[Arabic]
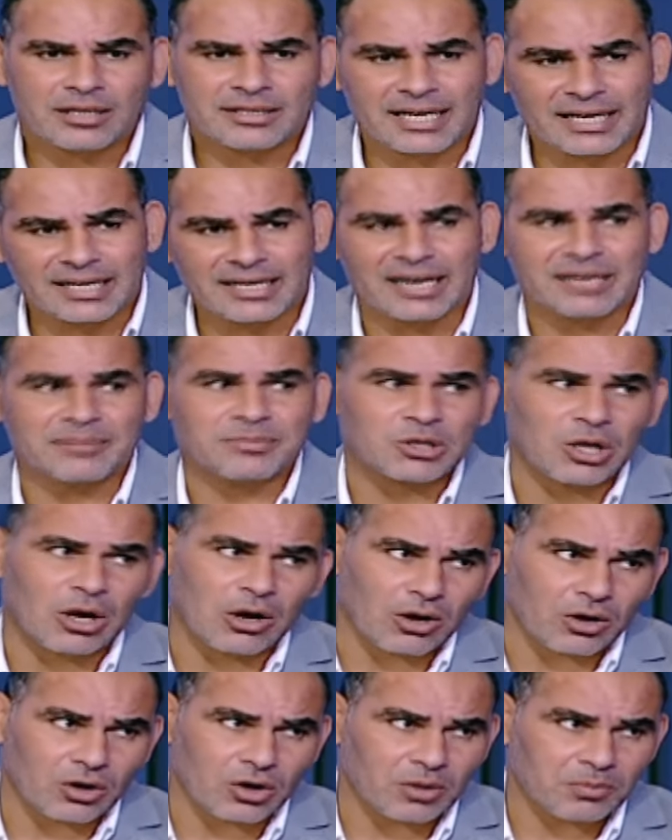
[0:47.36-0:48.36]
تغييرات
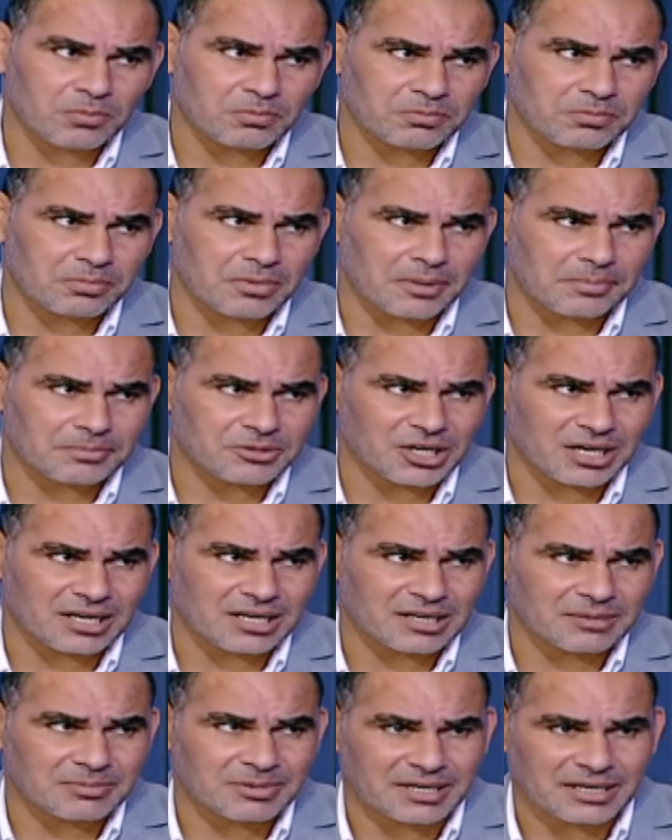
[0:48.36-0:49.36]
متاخره
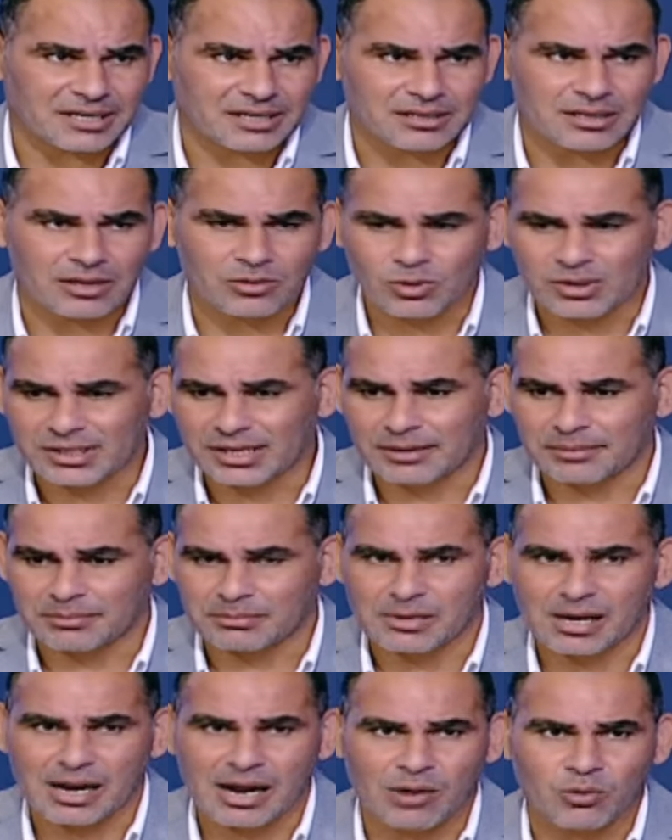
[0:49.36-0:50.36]
بشكل كبير جدا وانا
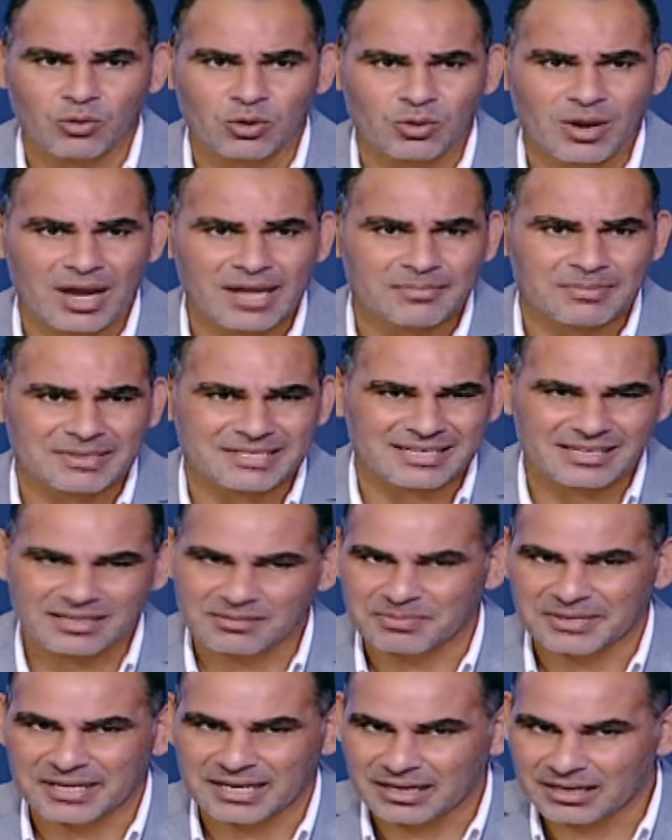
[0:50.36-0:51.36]
اول واحد بساند
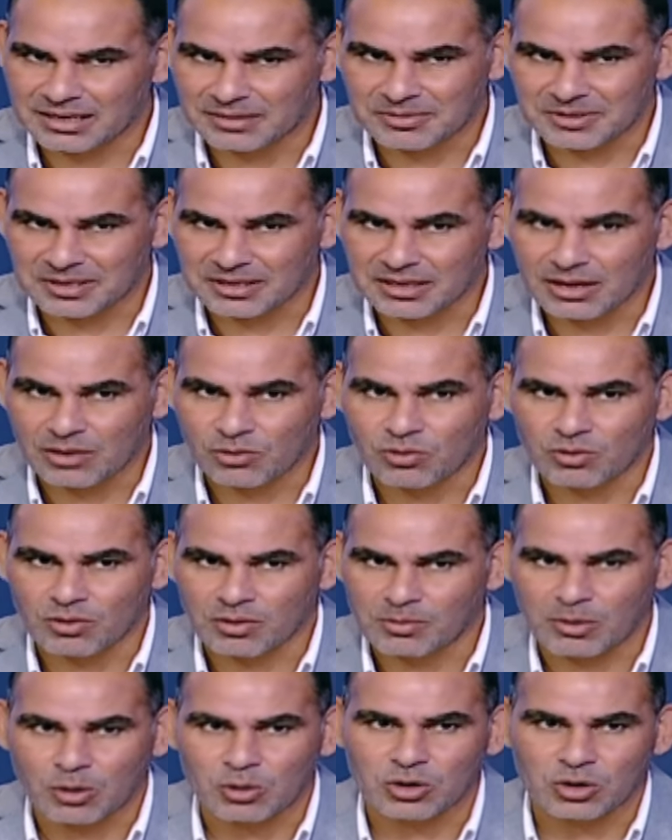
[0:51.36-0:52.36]
ميكالي من هنا
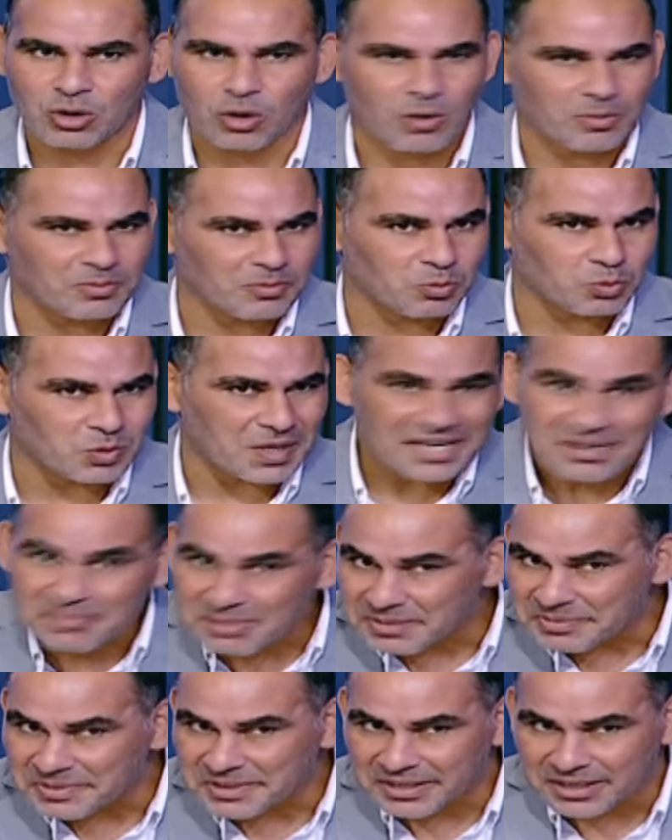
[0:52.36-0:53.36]
وبقول له هو مدرب
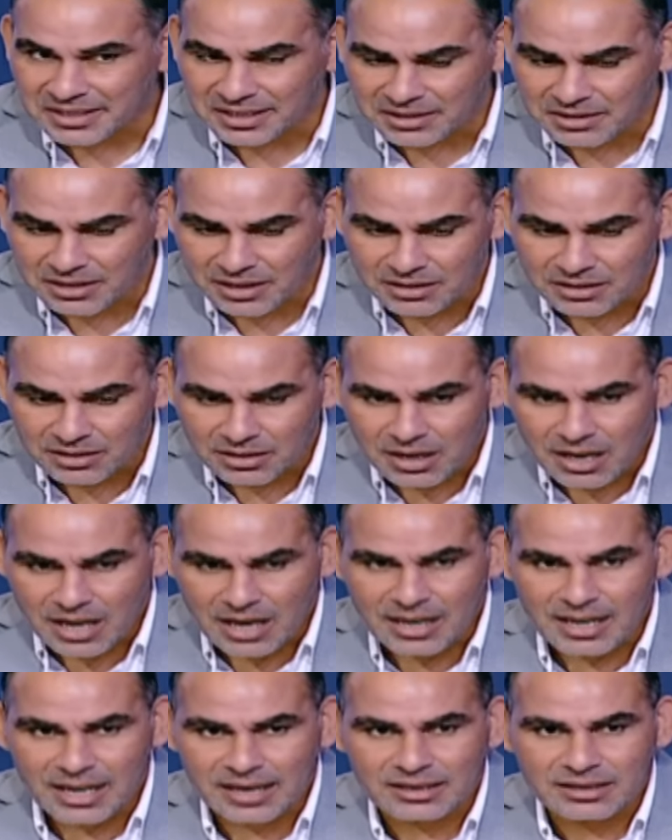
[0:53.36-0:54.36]
كبير جدا
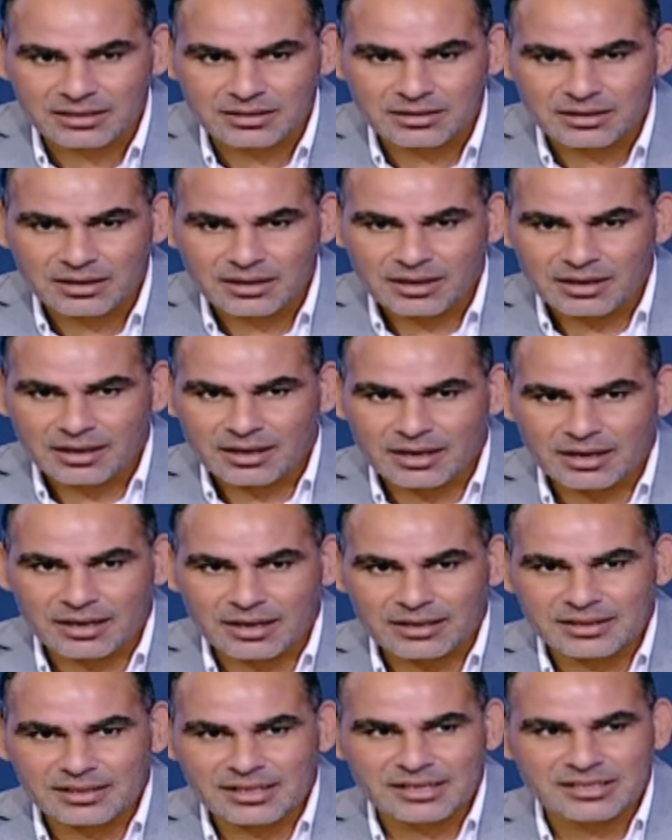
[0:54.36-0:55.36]
لكن
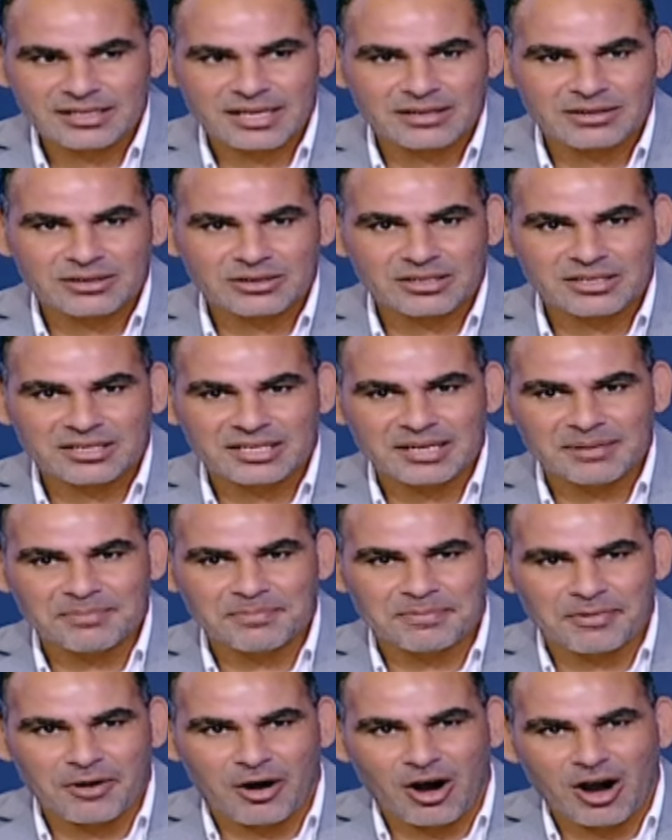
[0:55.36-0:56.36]
ان انت
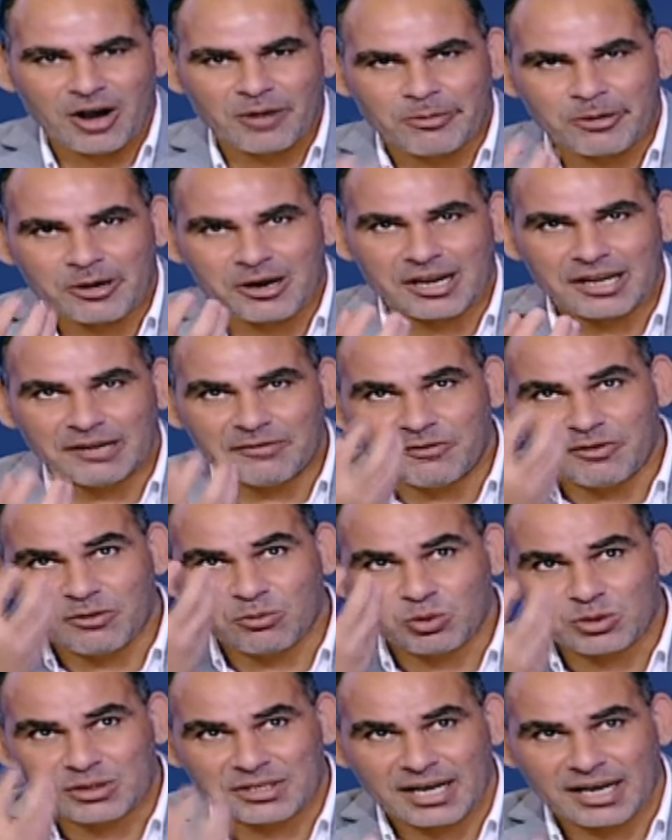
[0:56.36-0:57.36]
تجيب اكبر لعيب في
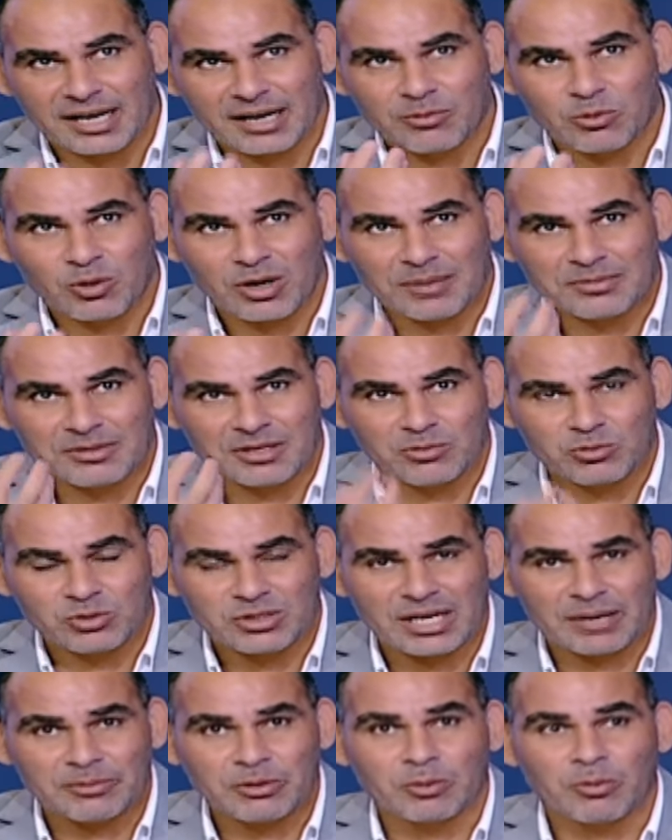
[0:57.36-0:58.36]
المنتخب وكابتن
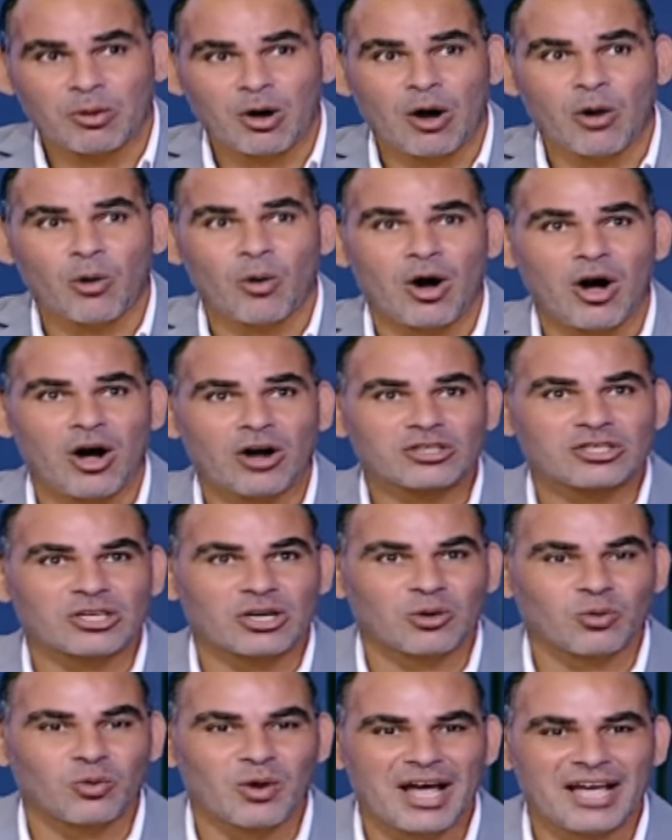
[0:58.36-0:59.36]
المنتخب يبقى هو
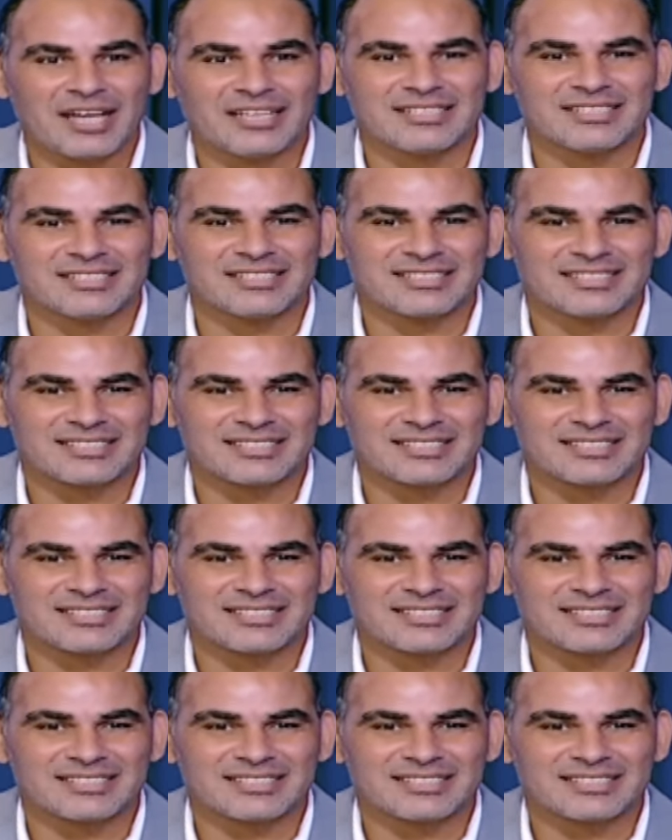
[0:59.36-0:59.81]
اكتر واحد